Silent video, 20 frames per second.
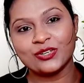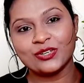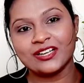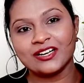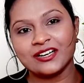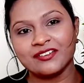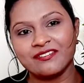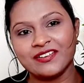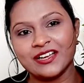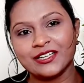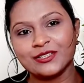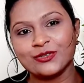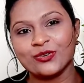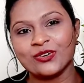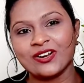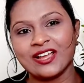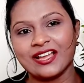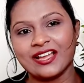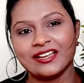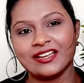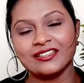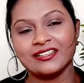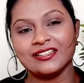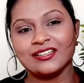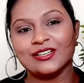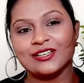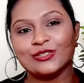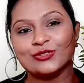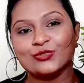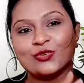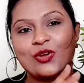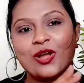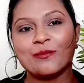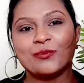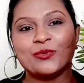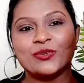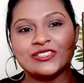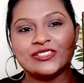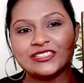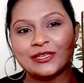थोड़ा रिफ्लेक्ट हो रहा है तो
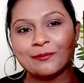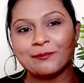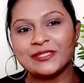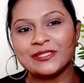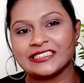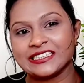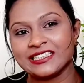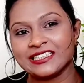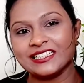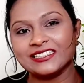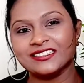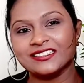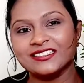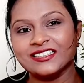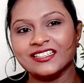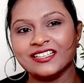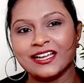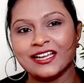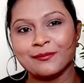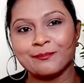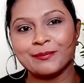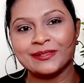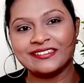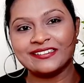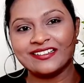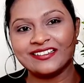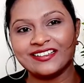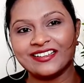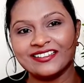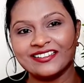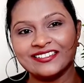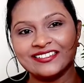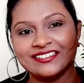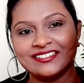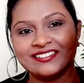आपको इसका पिक्चर कैसा दिख रहा है पता नहीं